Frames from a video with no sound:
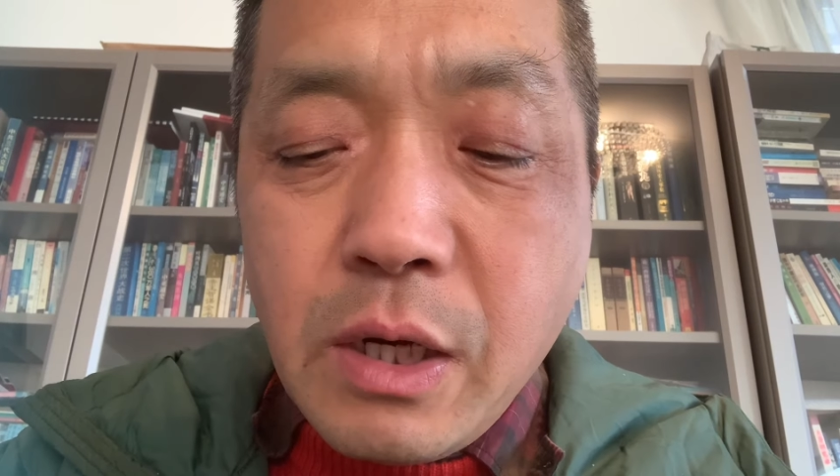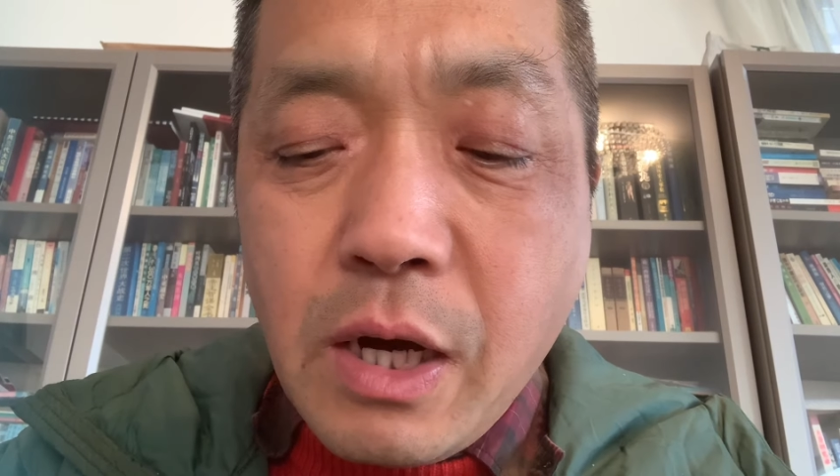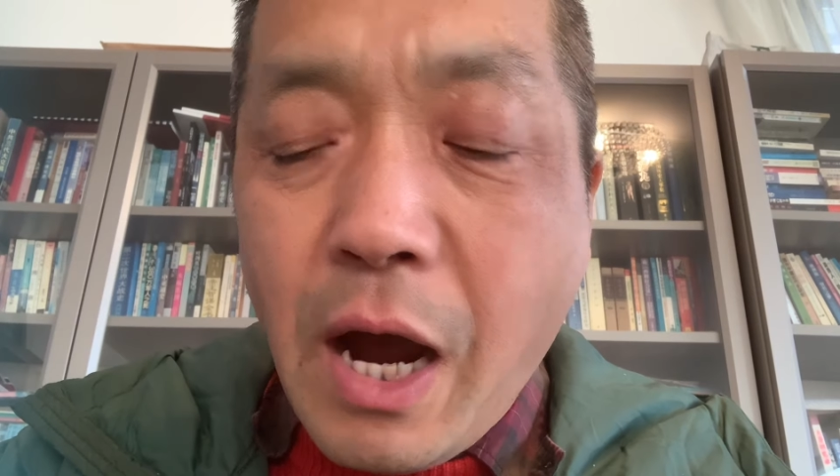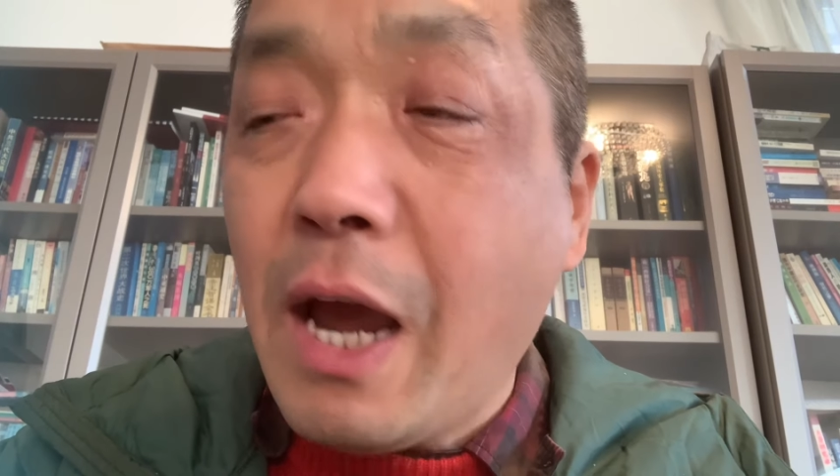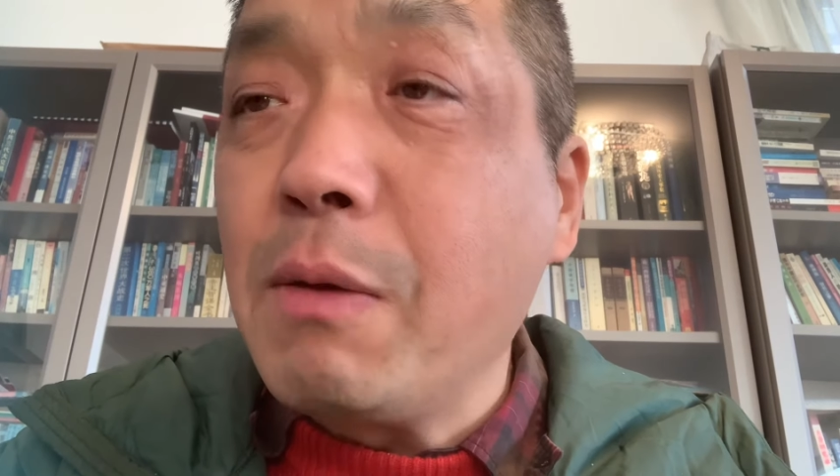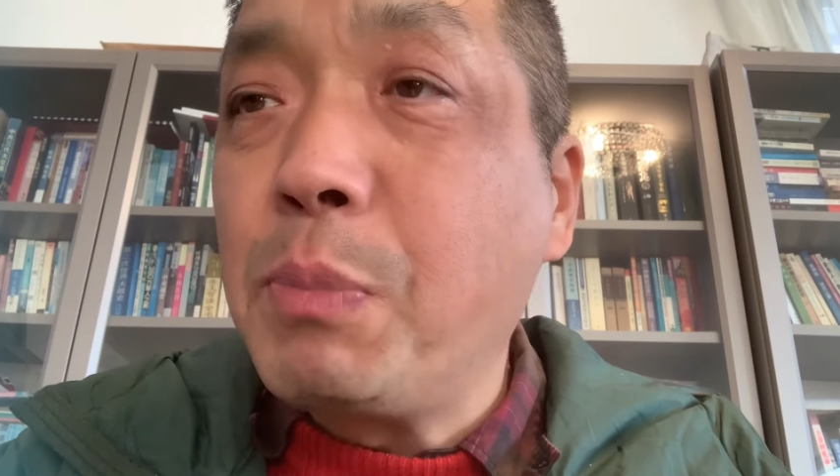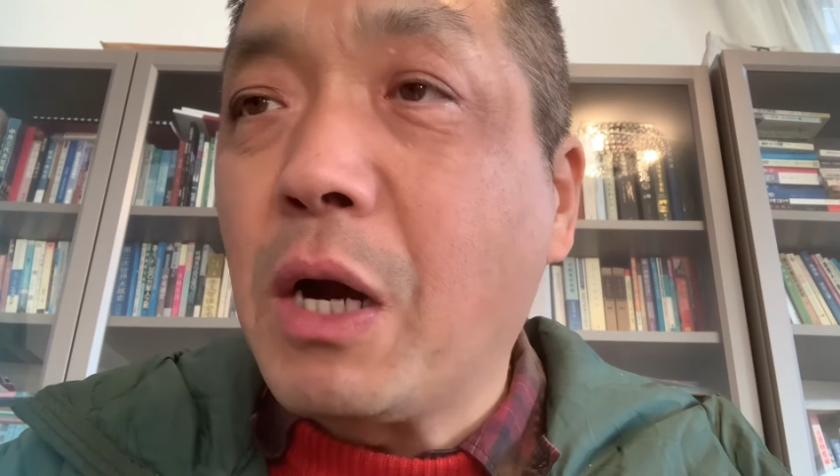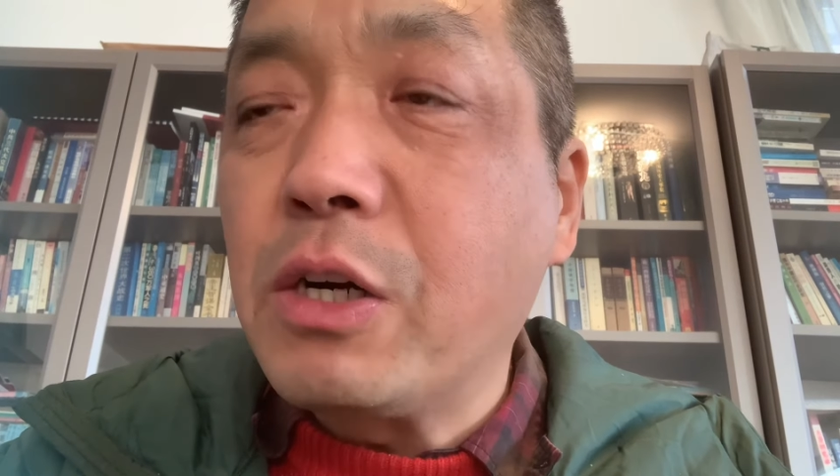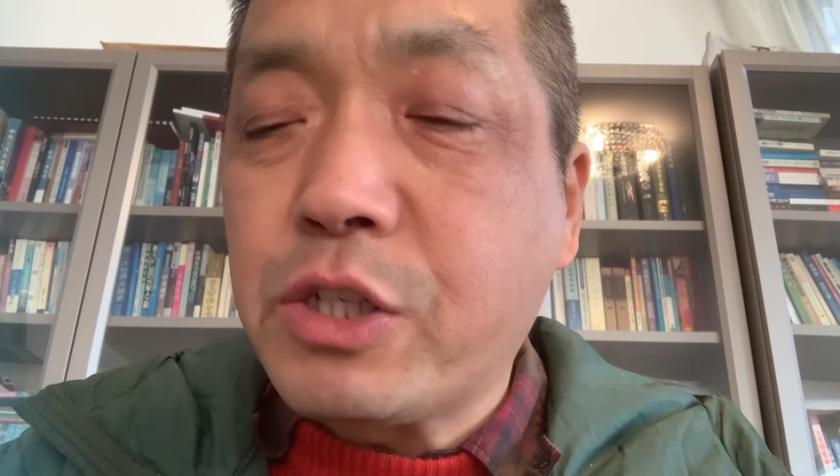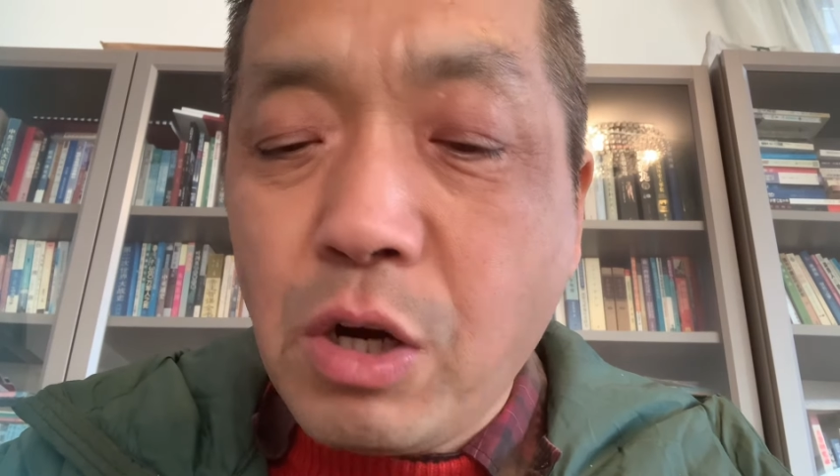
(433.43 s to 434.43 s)
海
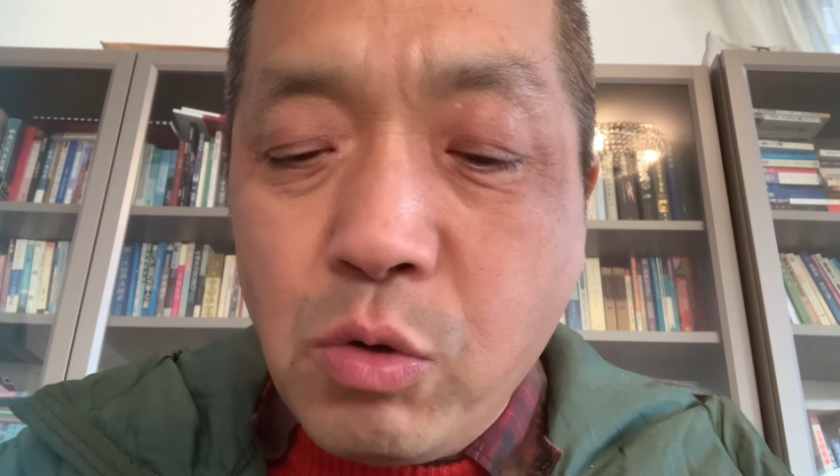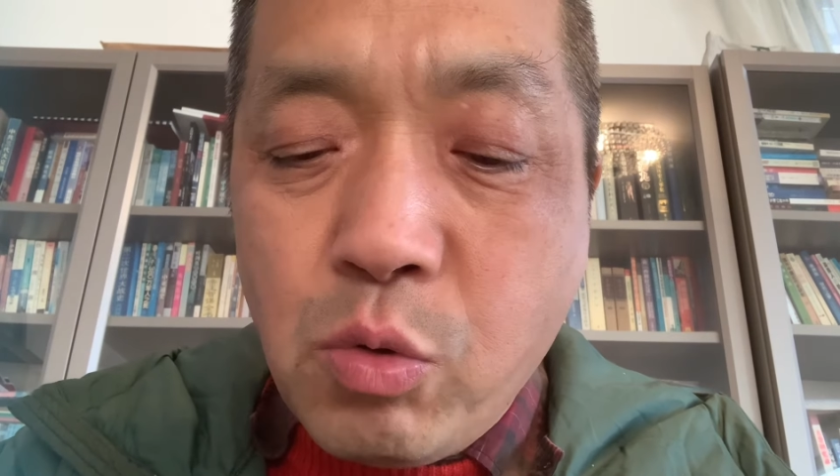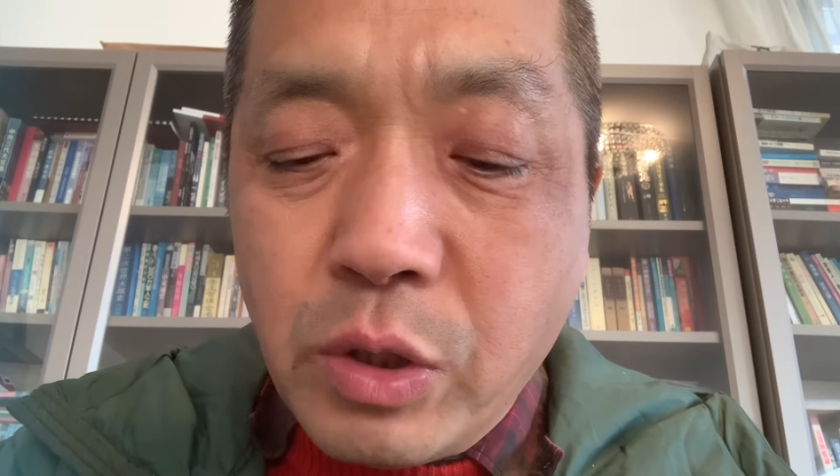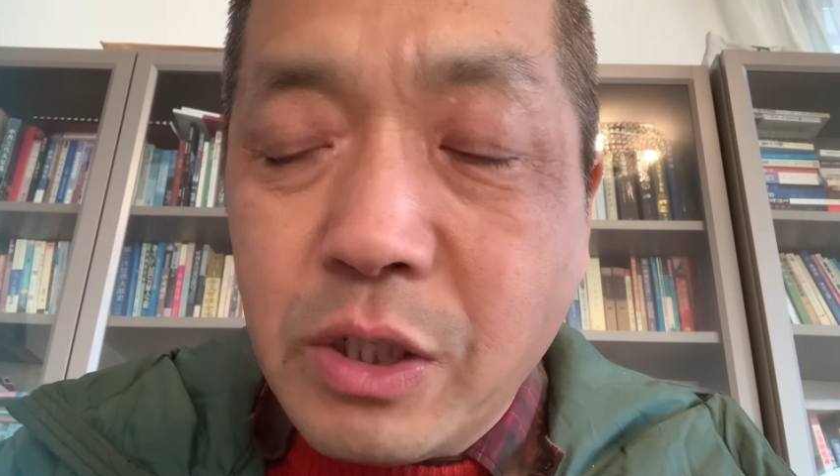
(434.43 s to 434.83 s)
边生活